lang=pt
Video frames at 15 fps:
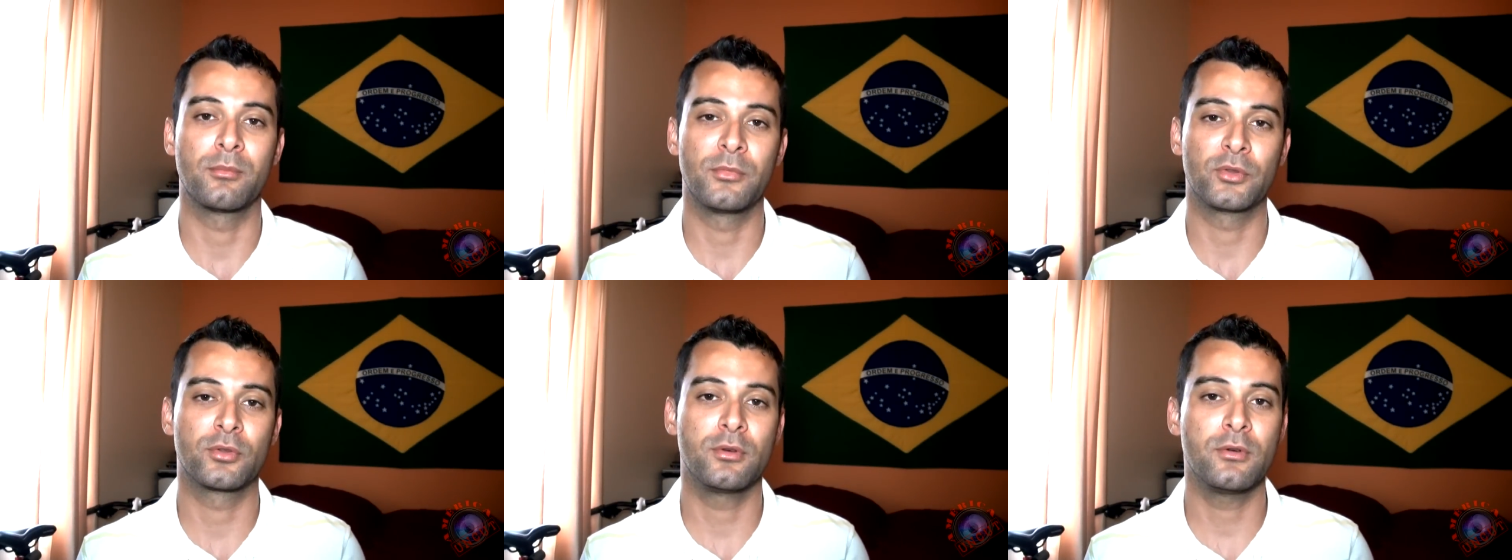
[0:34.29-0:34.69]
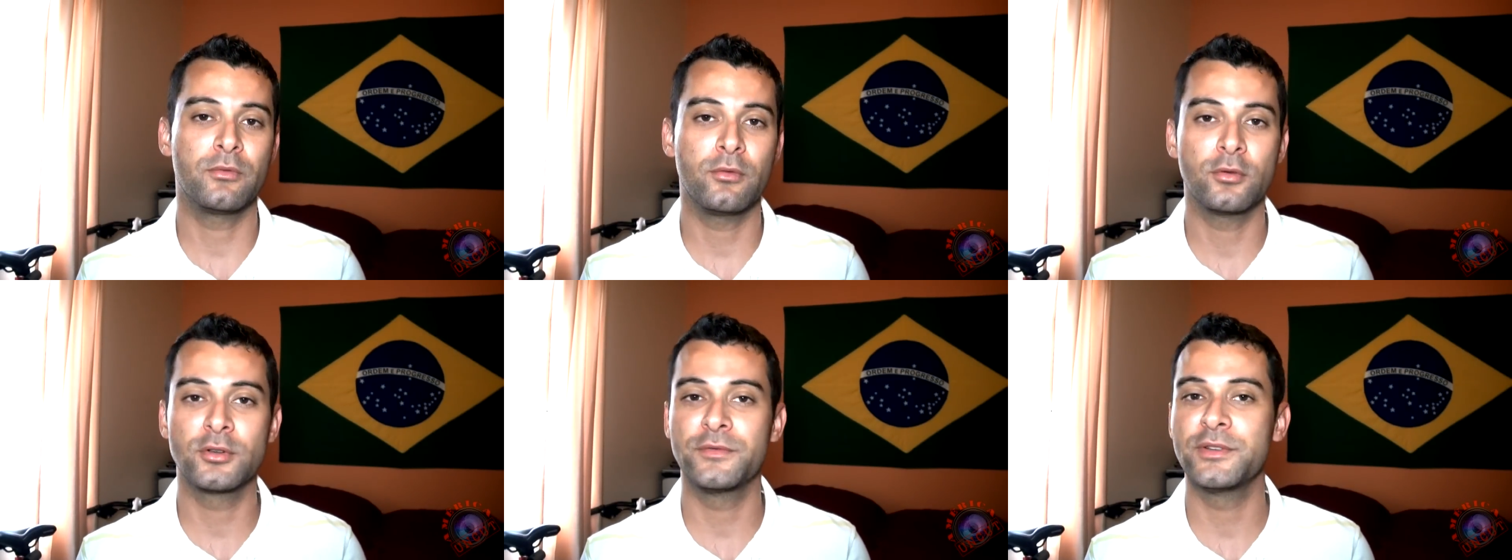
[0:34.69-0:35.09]
então eu
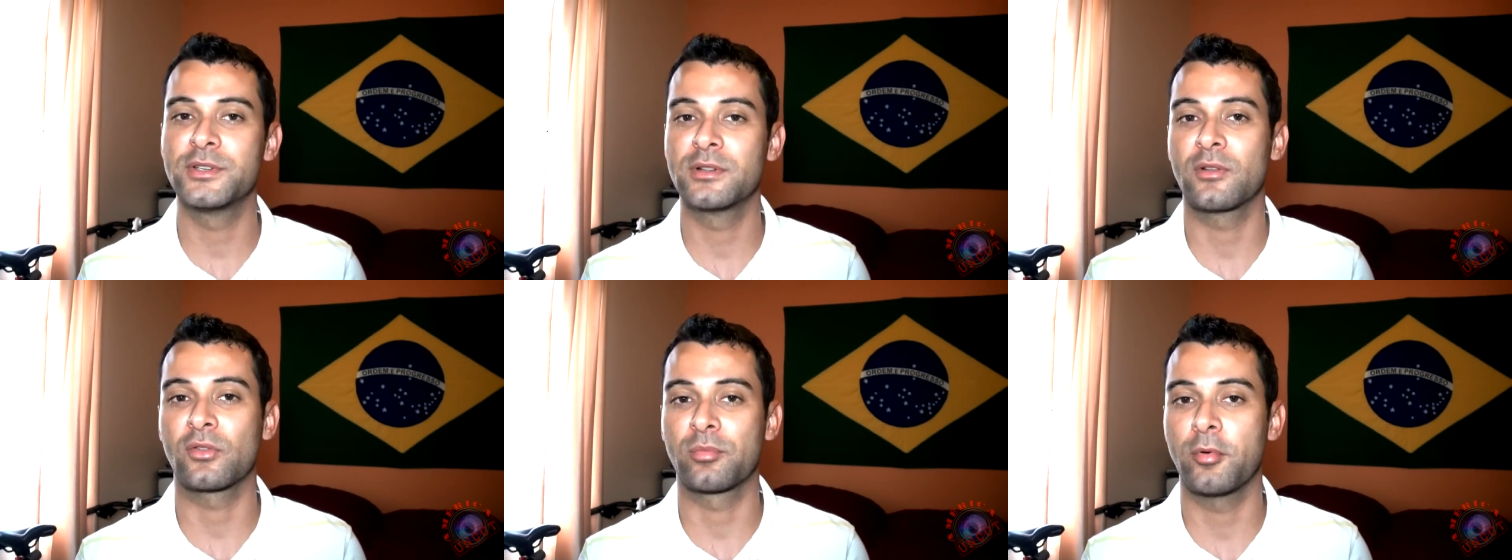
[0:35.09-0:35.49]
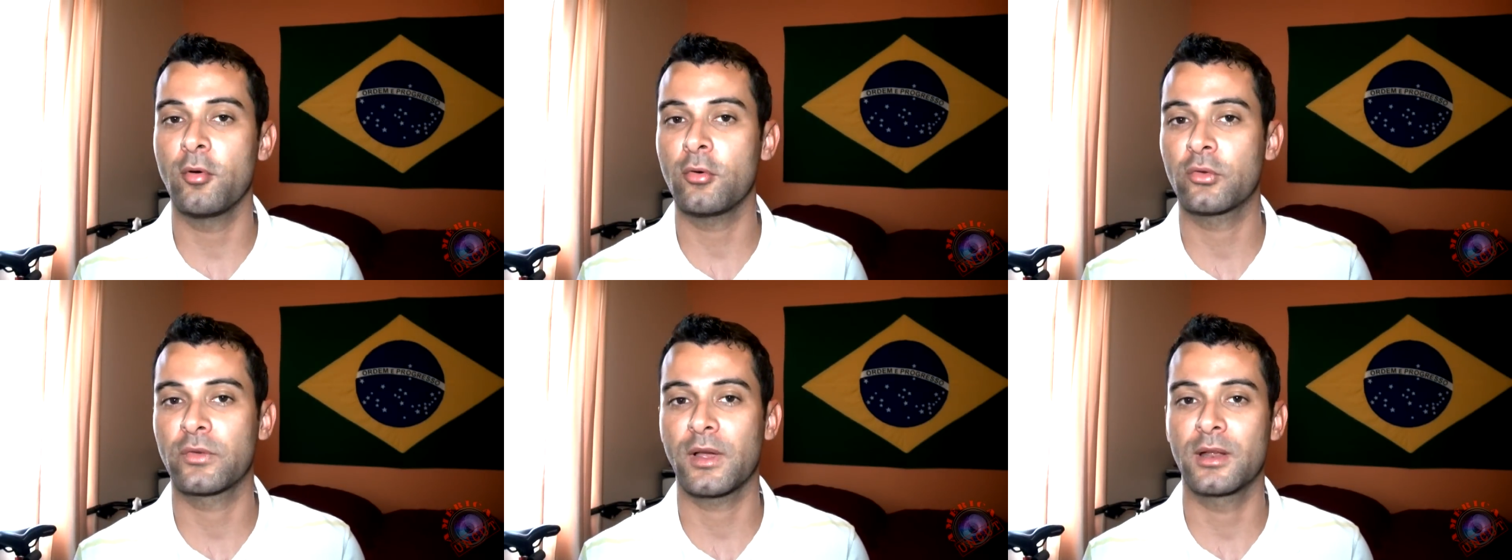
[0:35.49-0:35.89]
vou dividindo aos
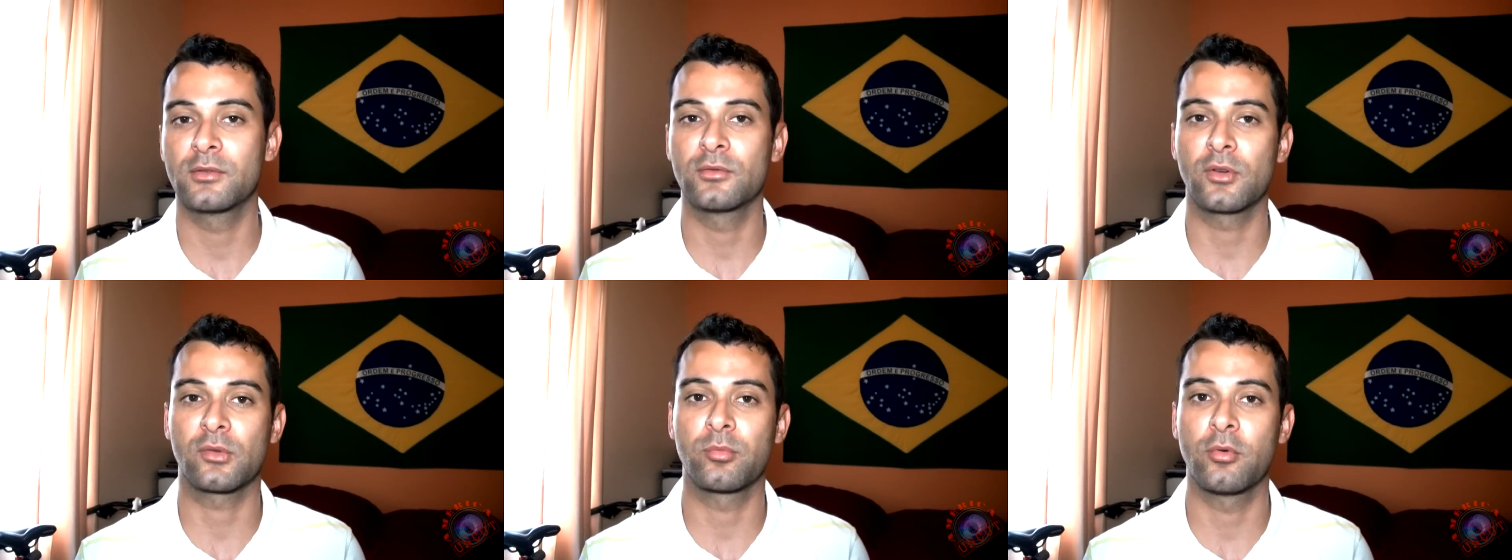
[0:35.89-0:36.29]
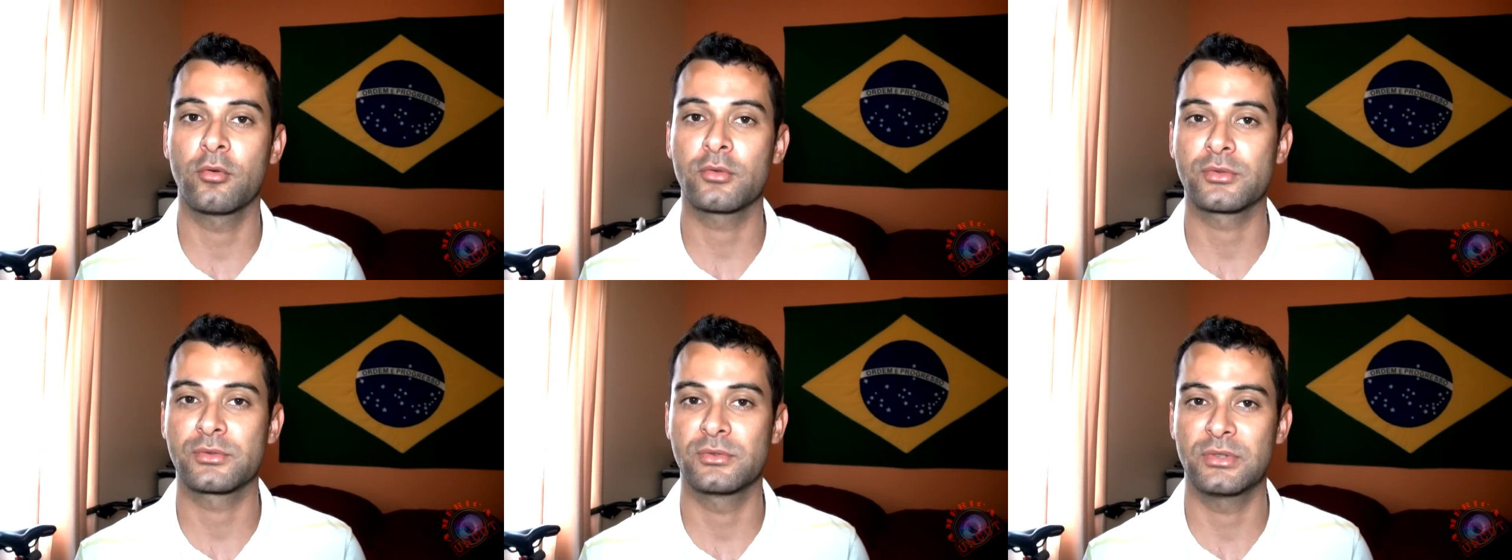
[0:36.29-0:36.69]
poucos, falando aos
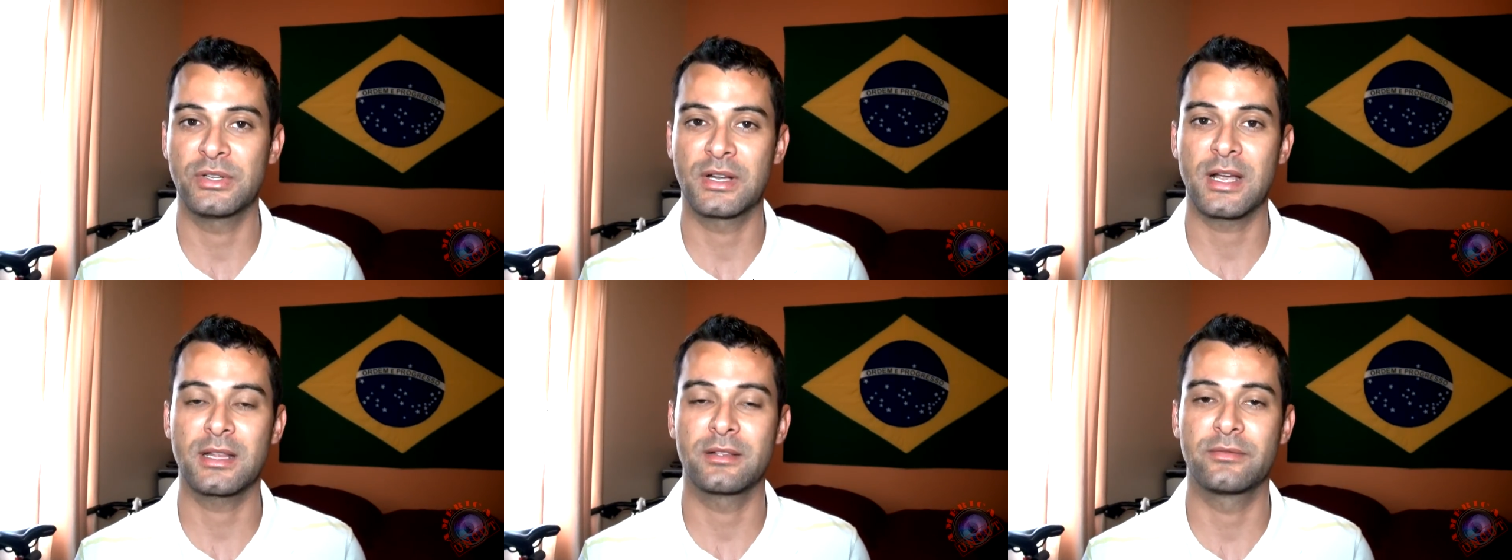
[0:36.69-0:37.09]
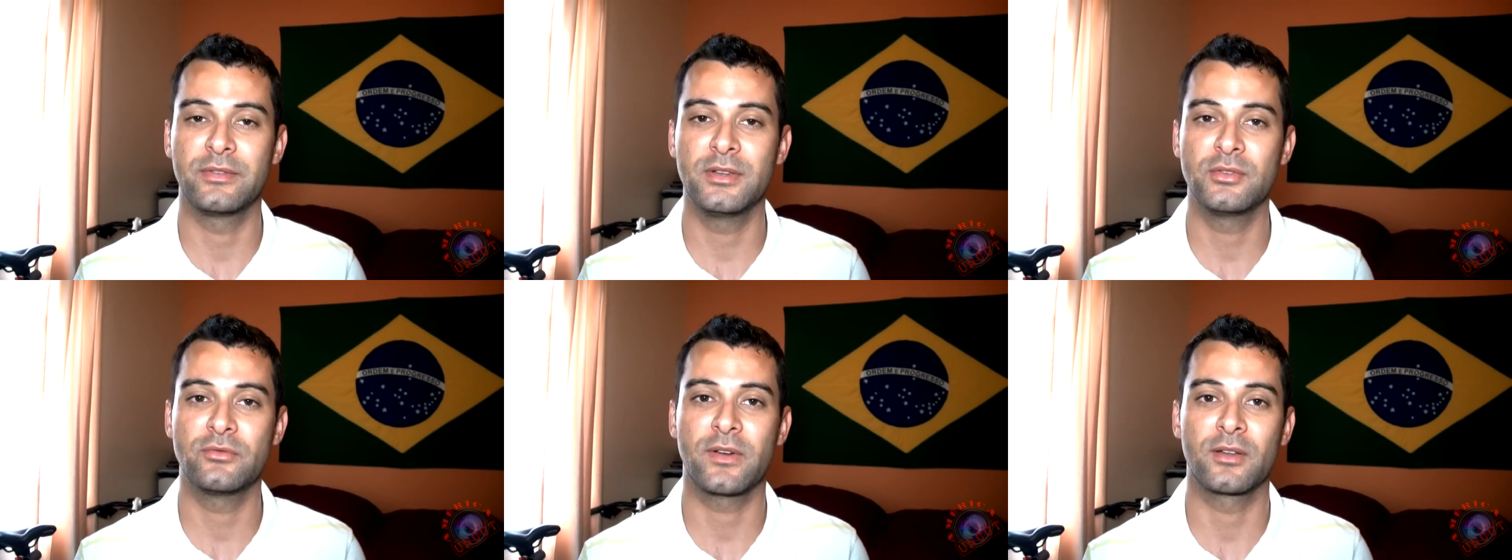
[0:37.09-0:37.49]
poucos em cada
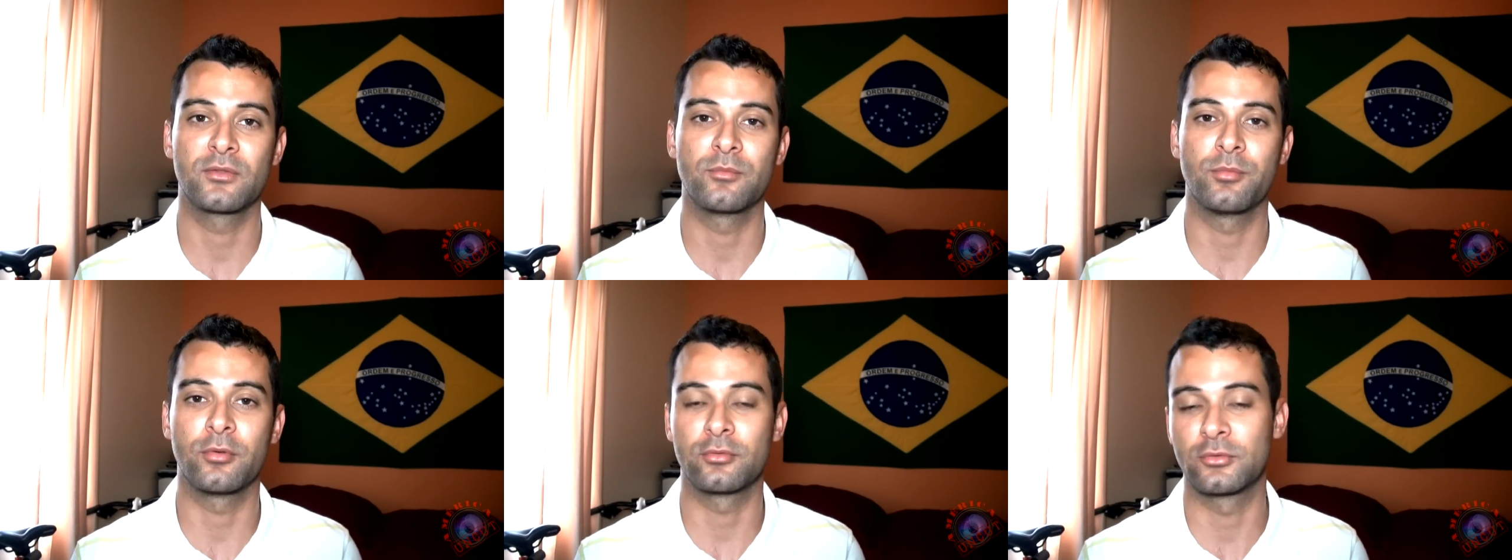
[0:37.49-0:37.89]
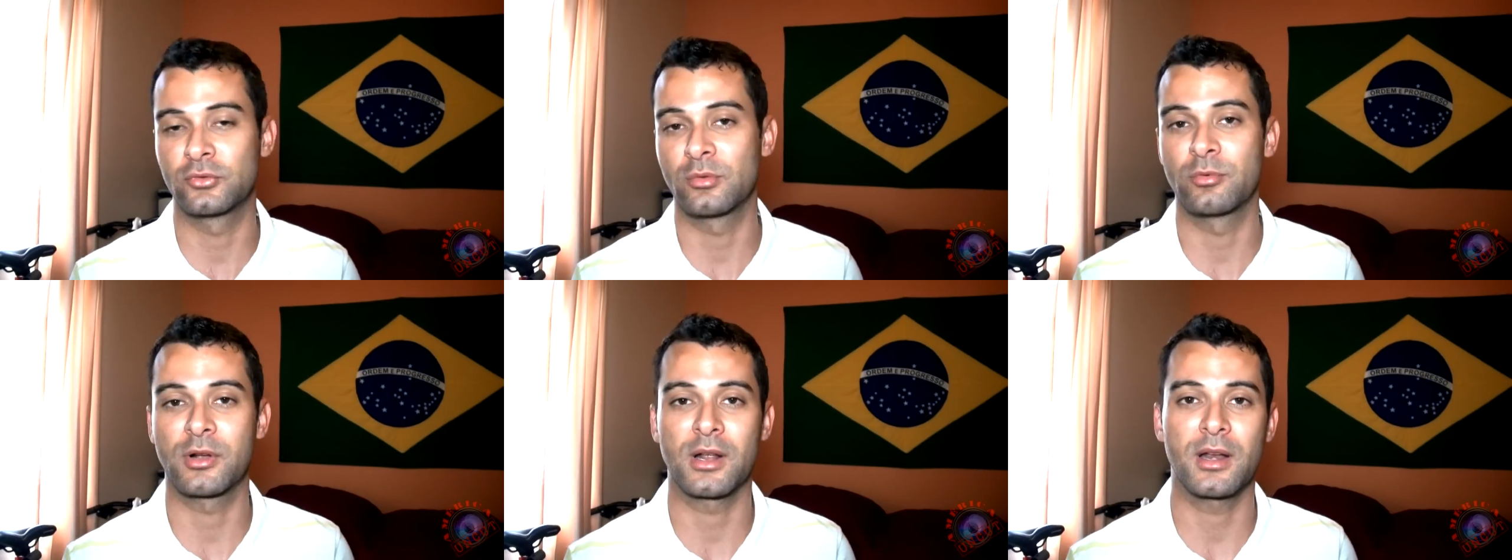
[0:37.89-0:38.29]
vídeo, falando um pouco
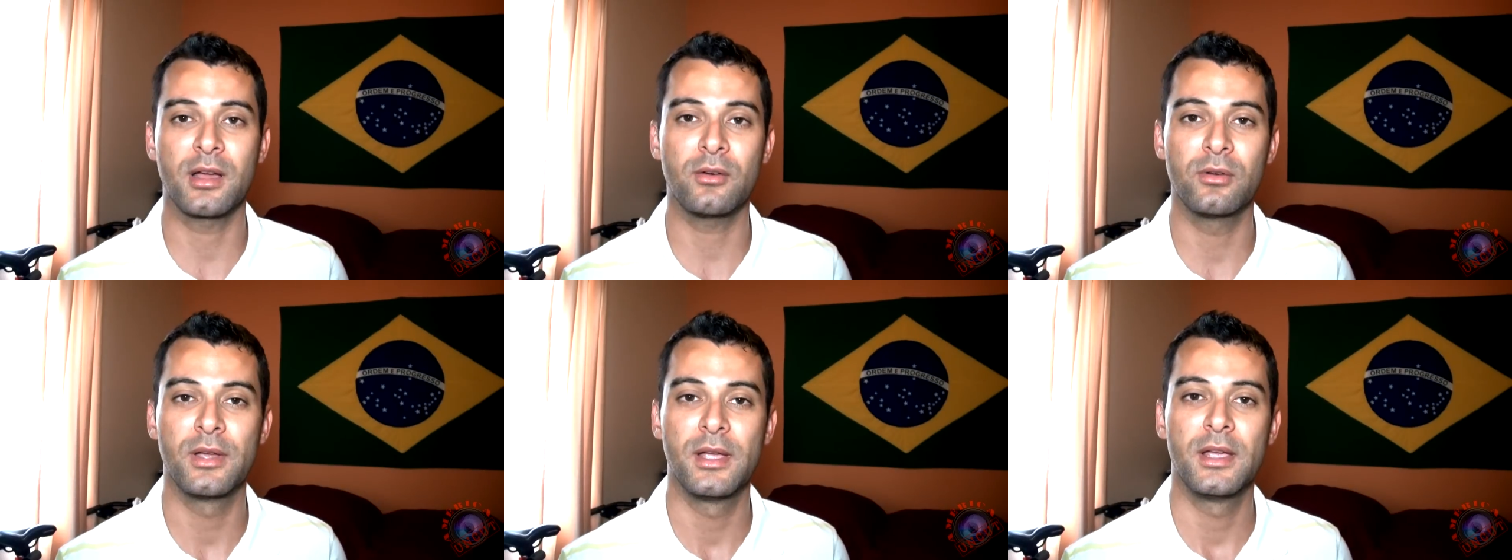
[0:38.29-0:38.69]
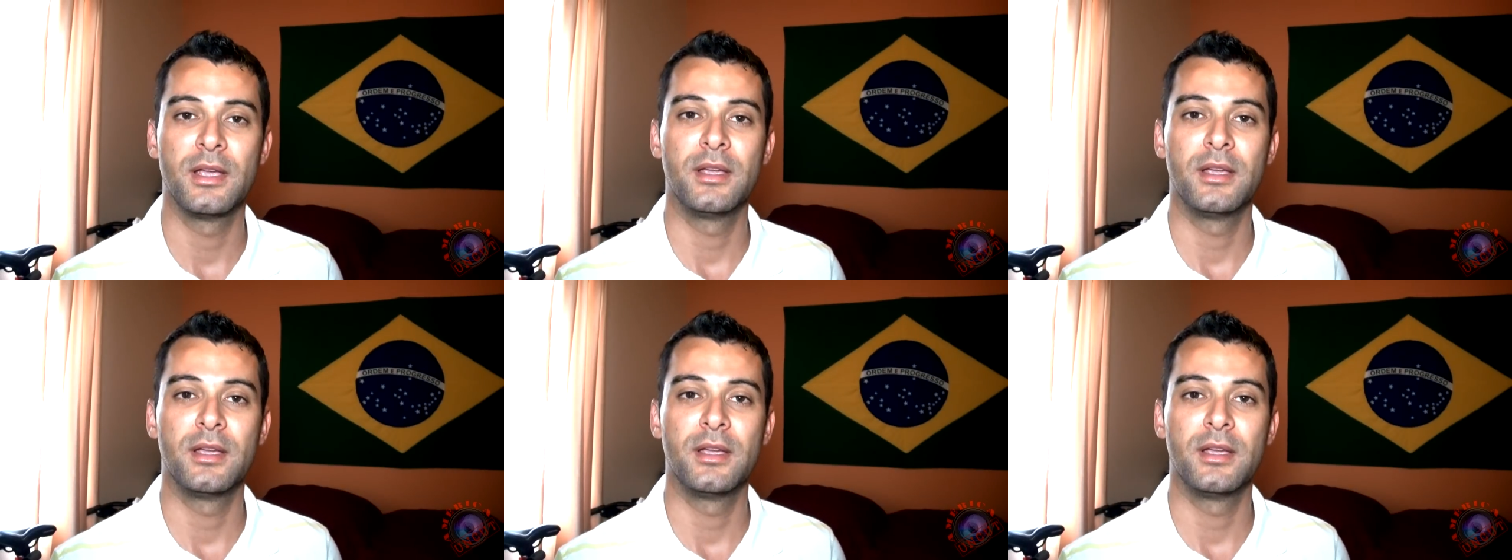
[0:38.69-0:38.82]
sobre o canal